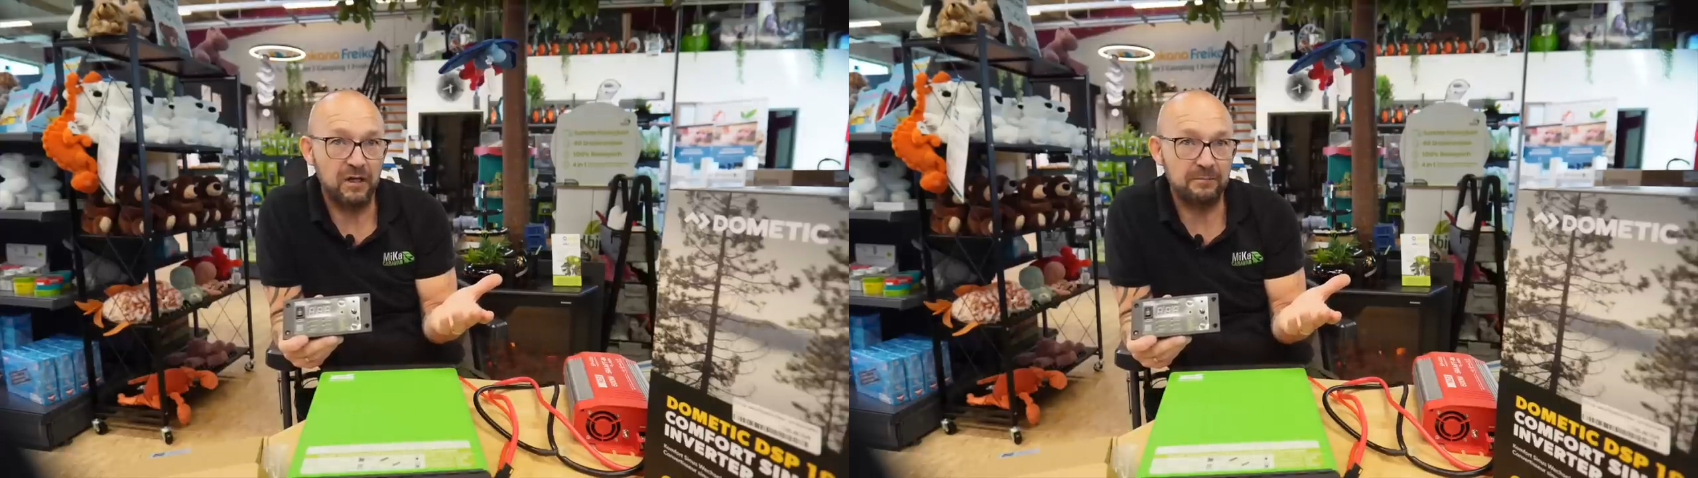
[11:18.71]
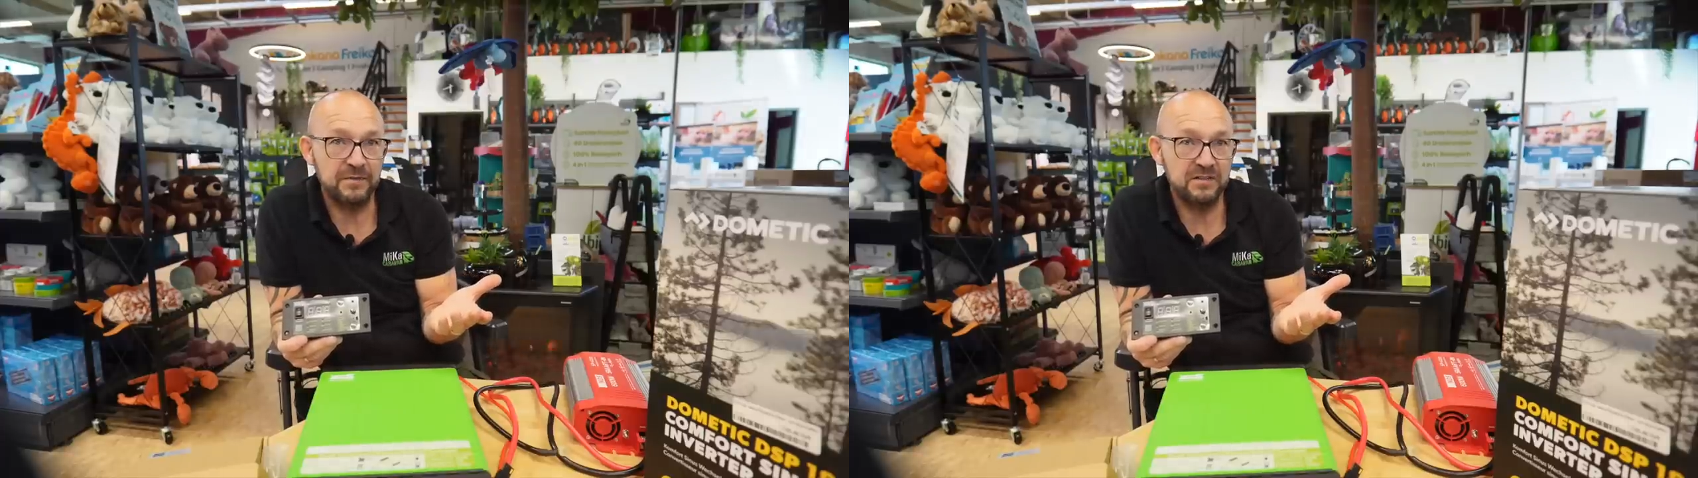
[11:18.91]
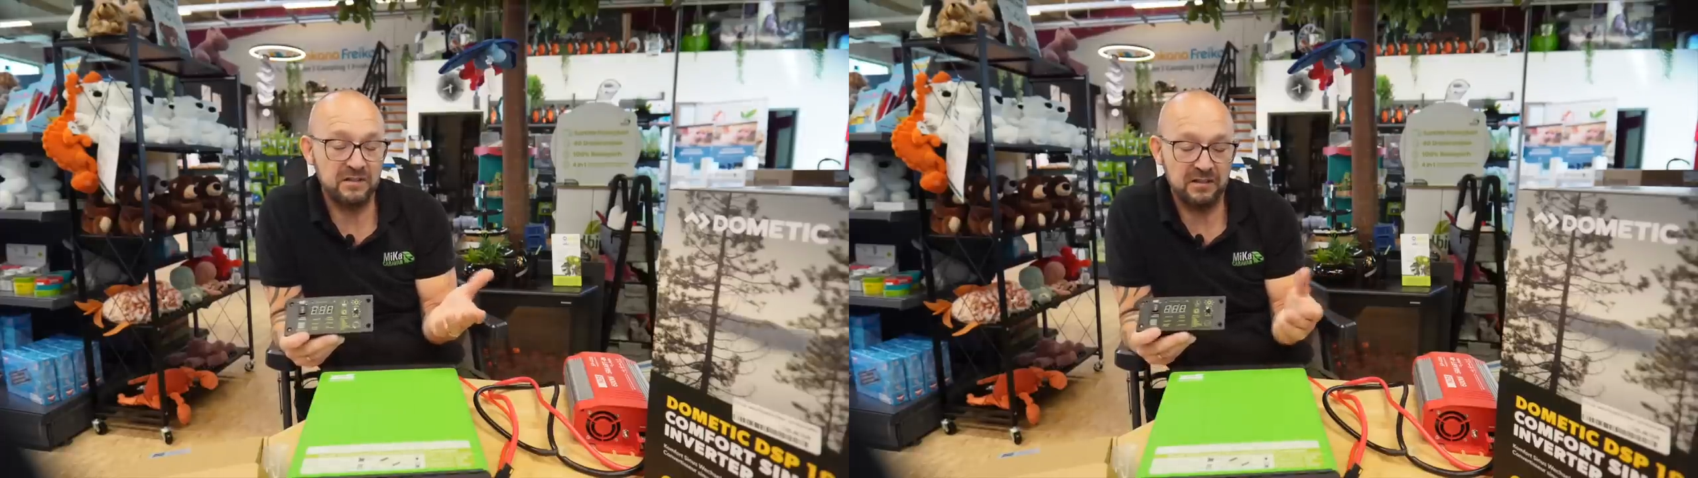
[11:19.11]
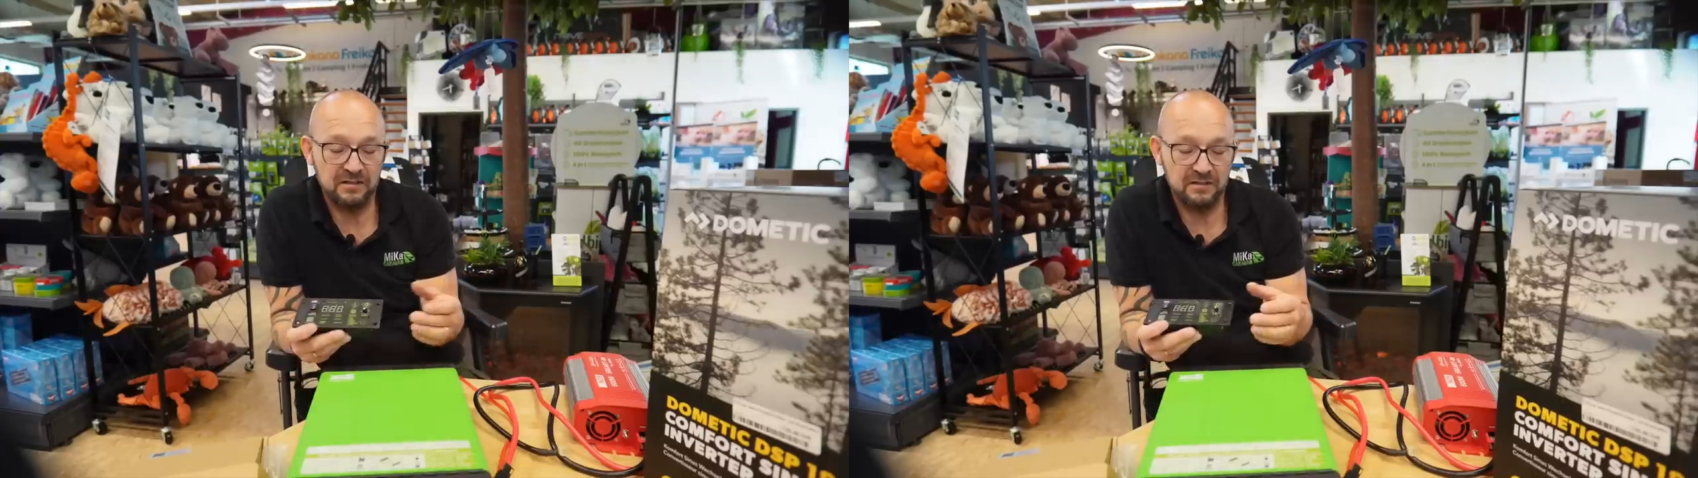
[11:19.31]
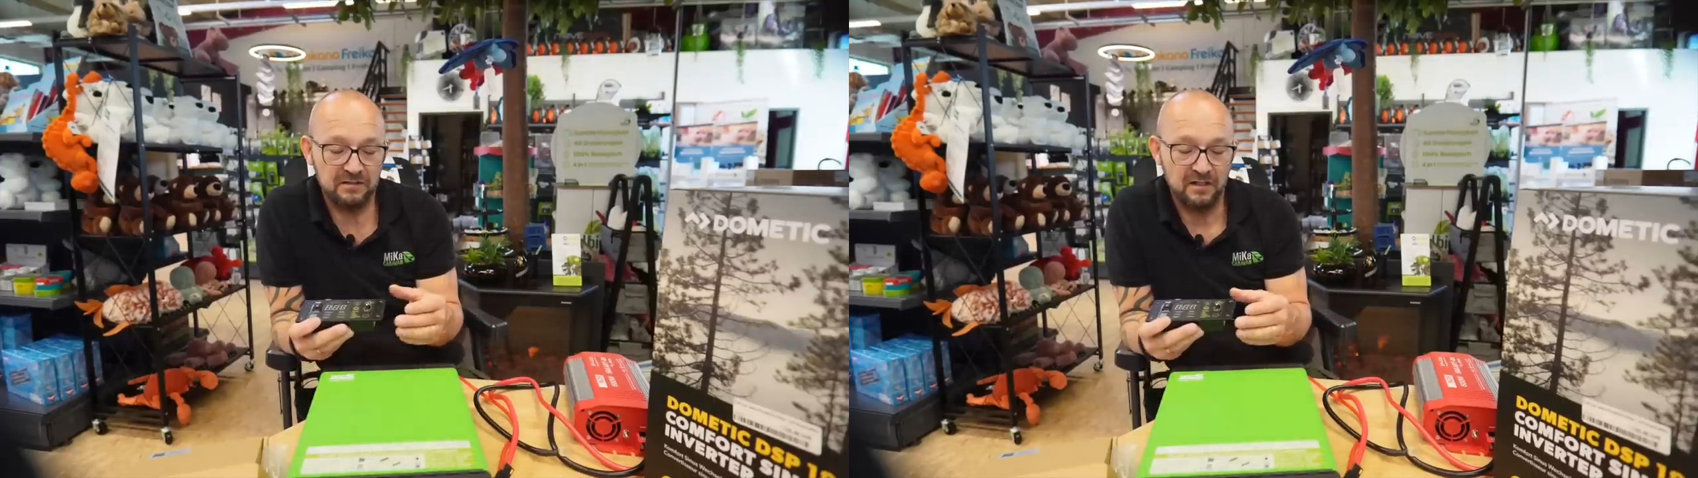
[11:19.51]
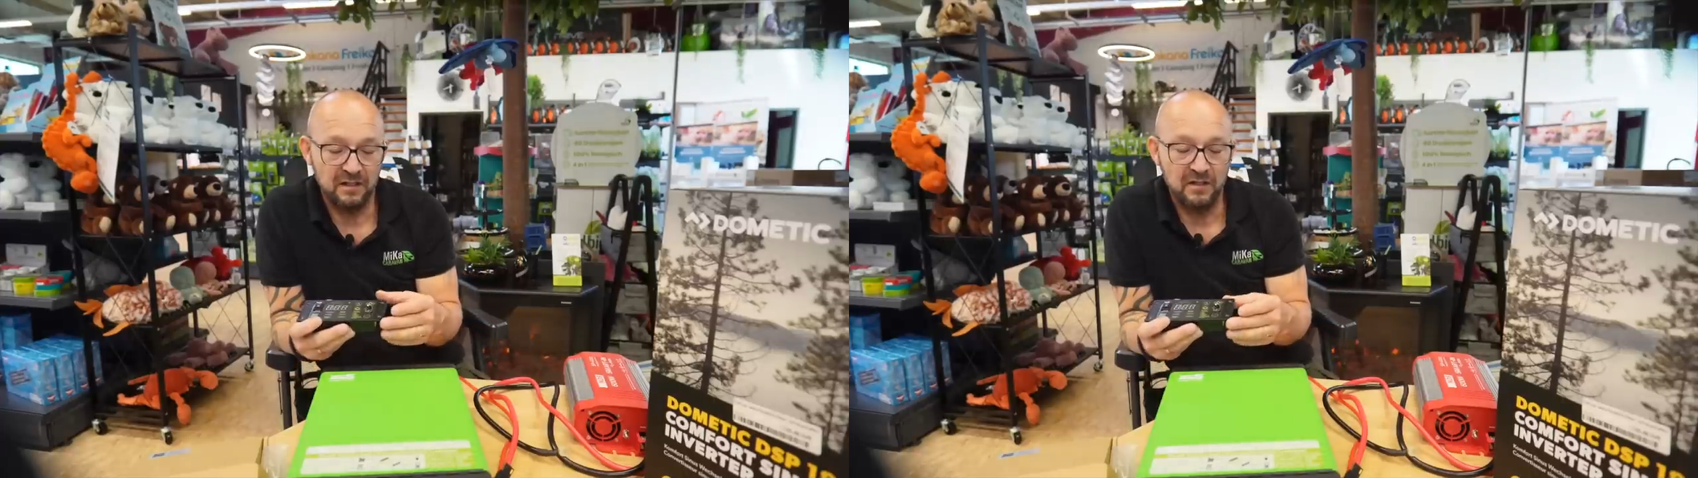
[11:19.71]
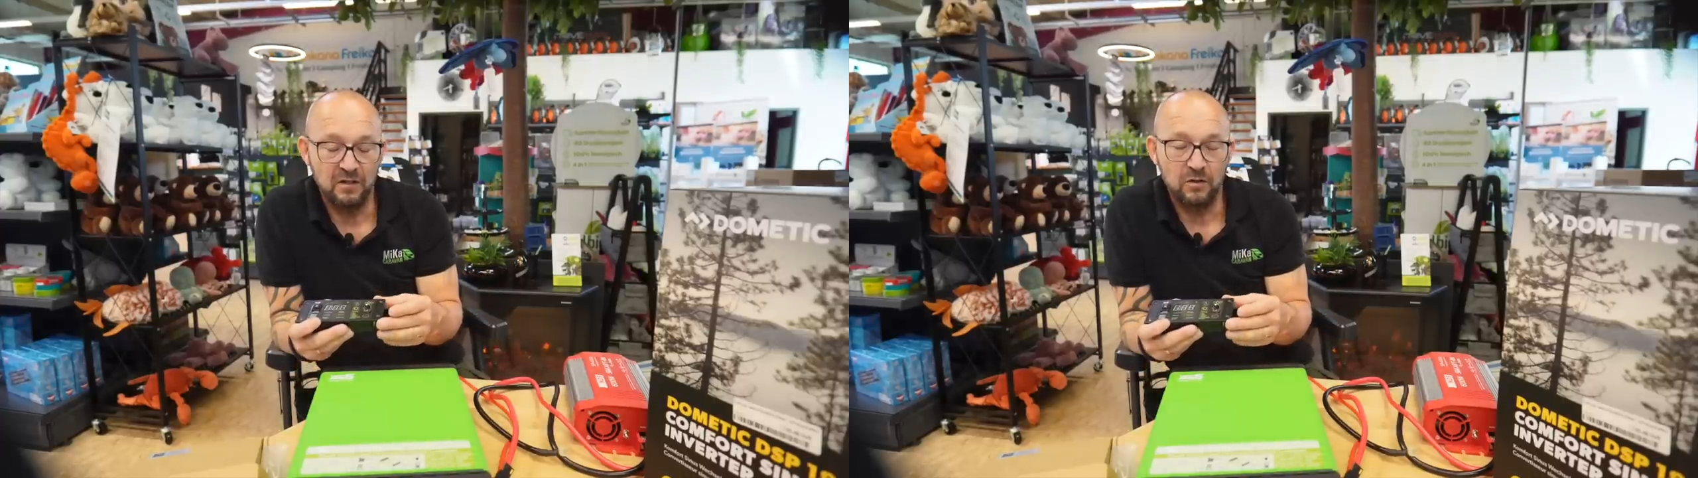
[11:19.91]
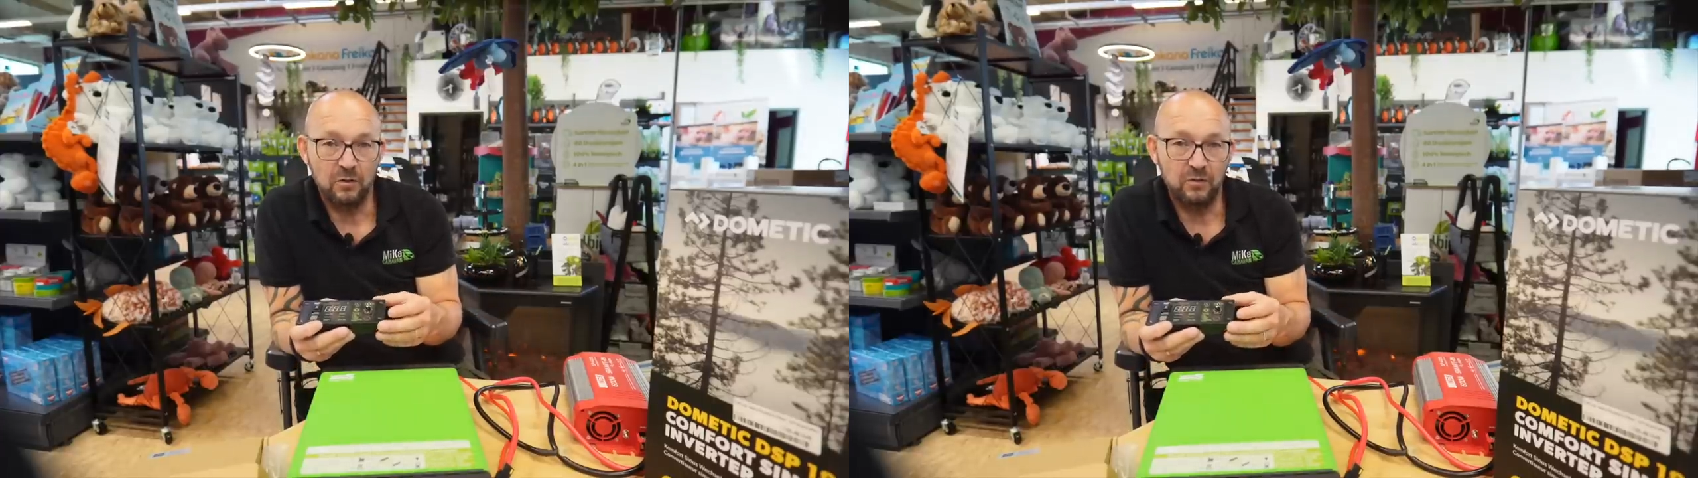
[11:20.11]
abgesichert ist.
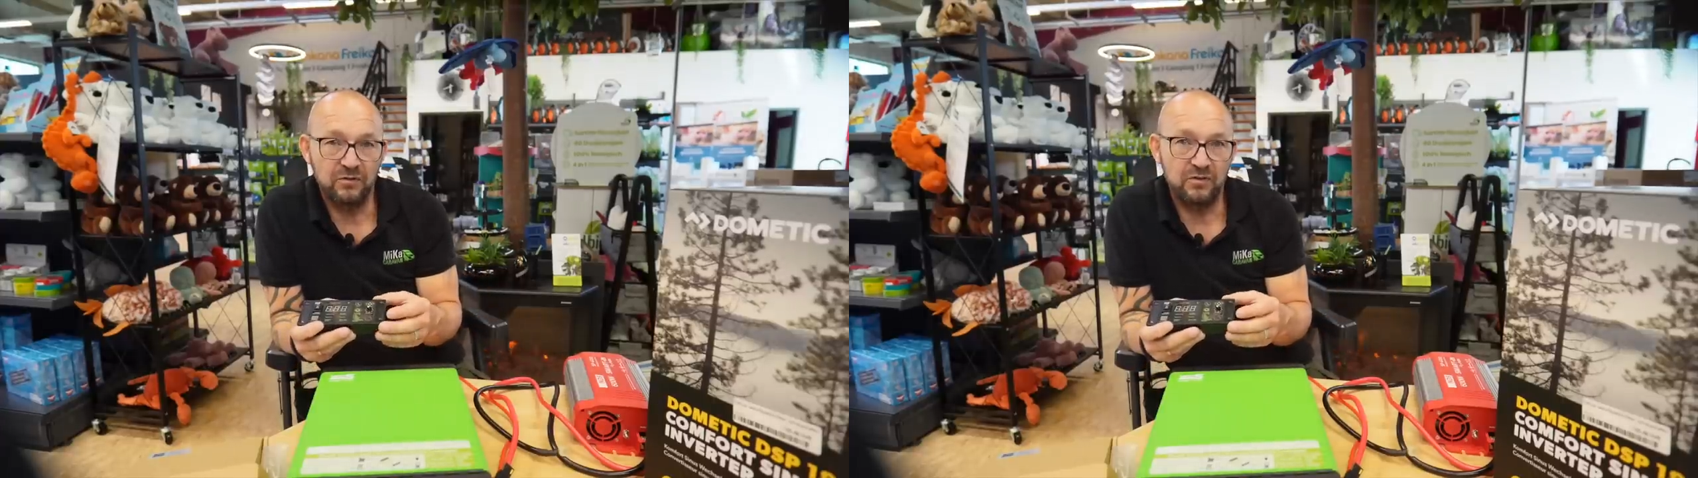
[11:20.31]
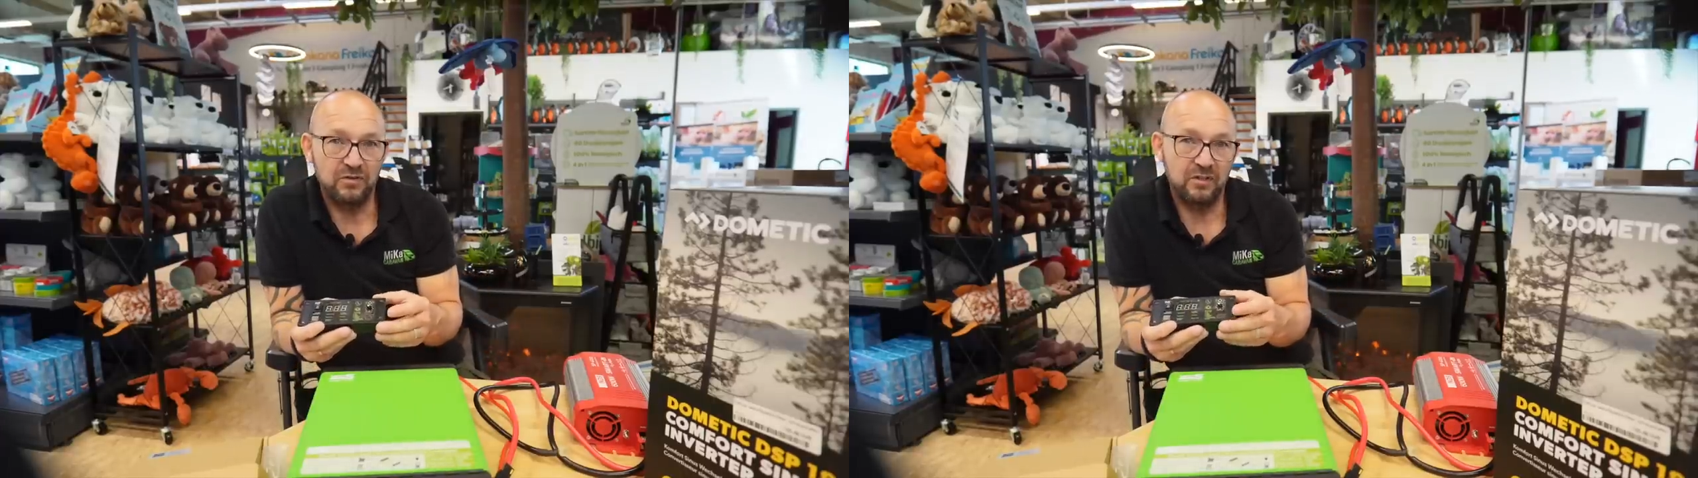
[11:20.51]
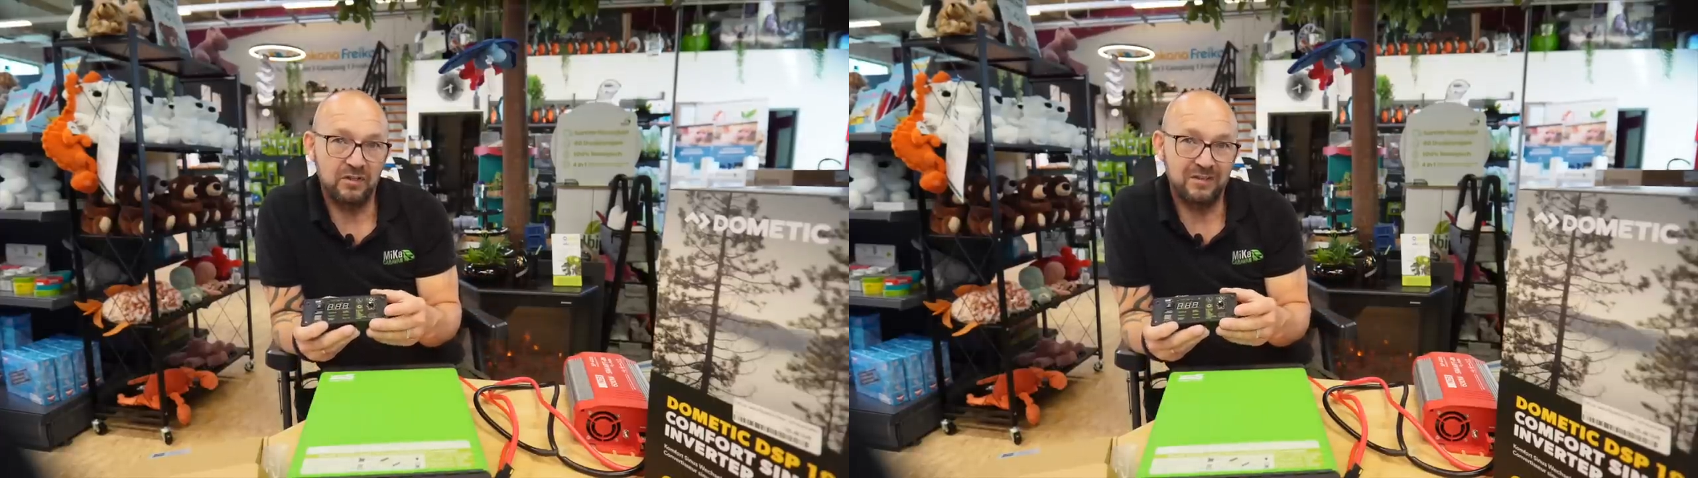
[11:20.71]
Und